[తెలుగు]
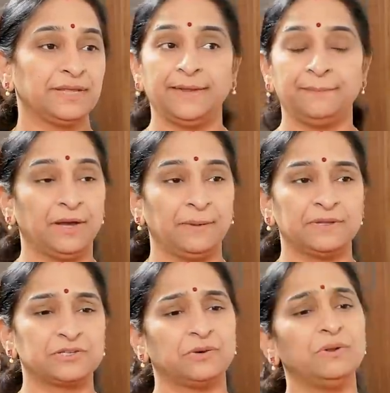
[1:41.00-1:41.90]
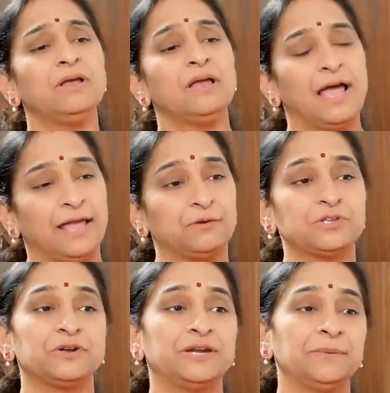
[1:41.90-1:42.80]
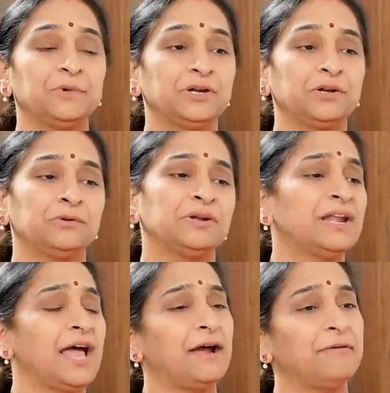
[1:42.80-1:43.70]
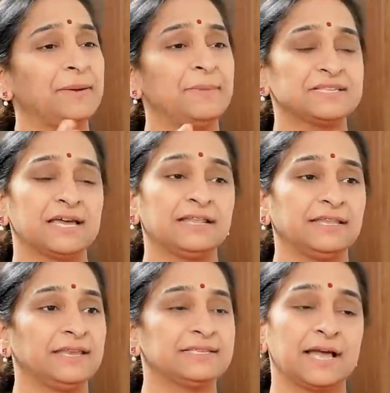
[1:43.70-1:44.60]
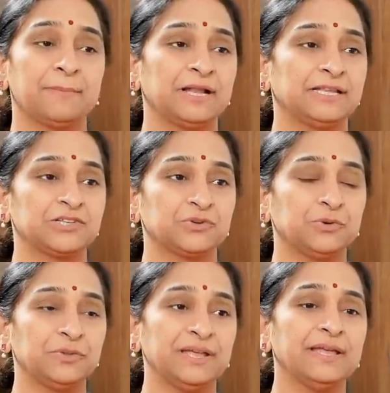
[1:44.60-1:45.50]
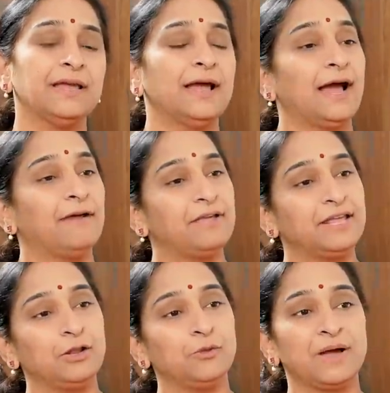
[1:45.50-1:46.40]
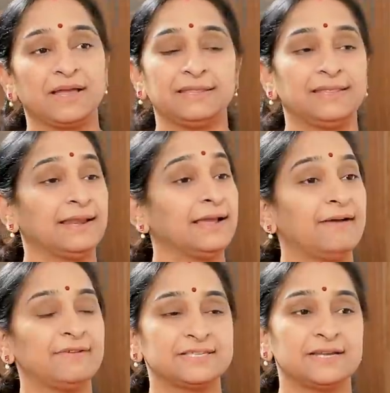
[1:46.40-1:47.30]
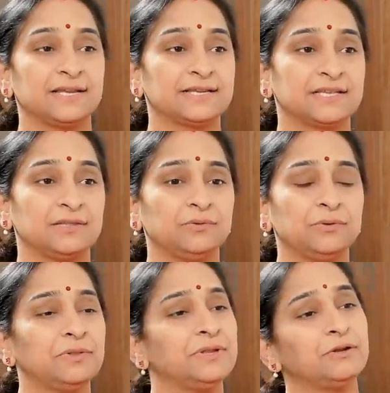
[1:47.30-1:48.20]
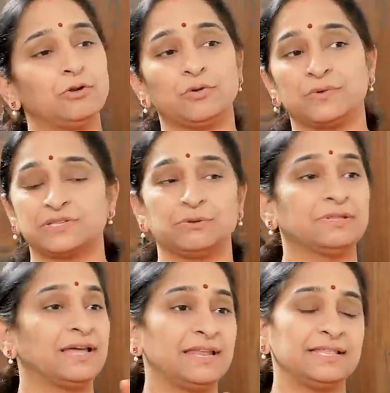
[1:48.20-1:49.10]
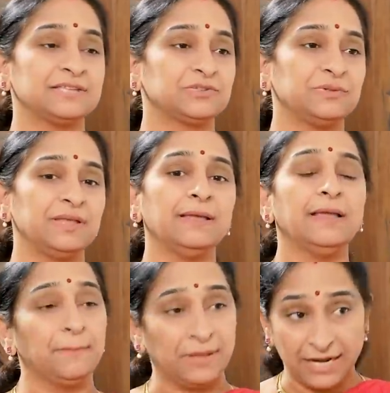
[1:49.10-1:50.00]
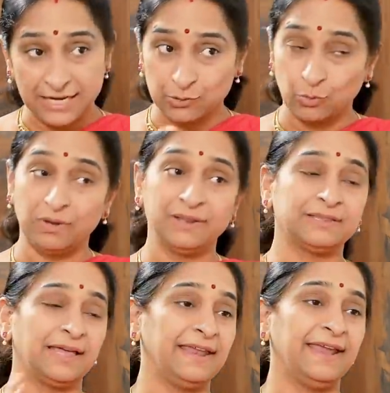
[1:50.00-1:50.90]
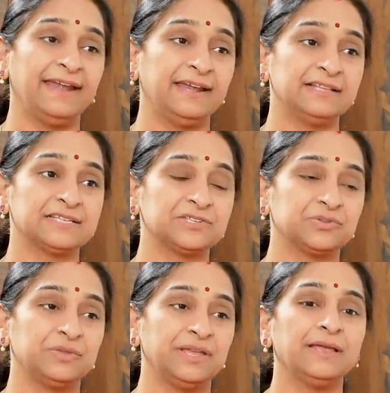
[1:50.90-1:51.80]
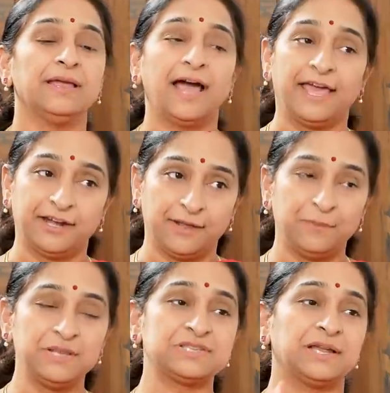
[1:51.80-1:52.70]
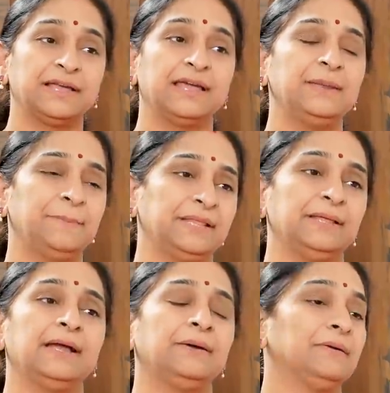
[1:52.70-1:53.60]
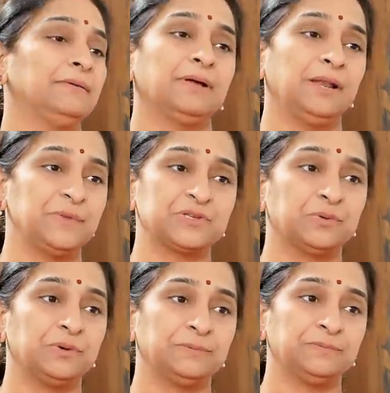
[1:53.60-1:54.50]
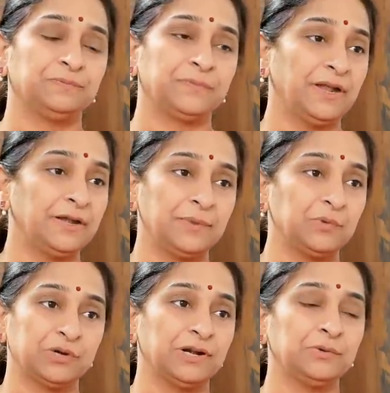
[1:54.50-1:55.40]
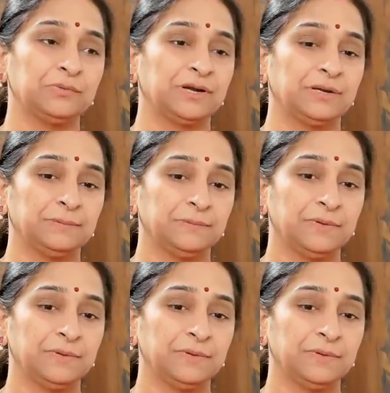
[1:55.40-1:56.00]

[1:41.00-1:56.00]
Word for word: ఏం పాలు పంచుకోడు ఆయన కొంచెం అంటి ముట్టినట్టు ఉంటాడు ఆవిడే బజార్లు తిరిగి సామాన్లు తెచ్చుకుంటుంది ఆవిడే ఇల్లు బాకలి తనకు కావాల్సినట్టుగా సర్దుకుంటుంది ఇంట్లోకి వస్తువులు తనే తెస్తుంది పిల్లల స్కూల్ని తనే హ్యాండిల్ చేస్తుంది ఆయన డబ్బులు ఇస్తాడు కానీ పెద్దగా కల్పించుకోడు అంటి ముట్టినట్టు ఉంటాడు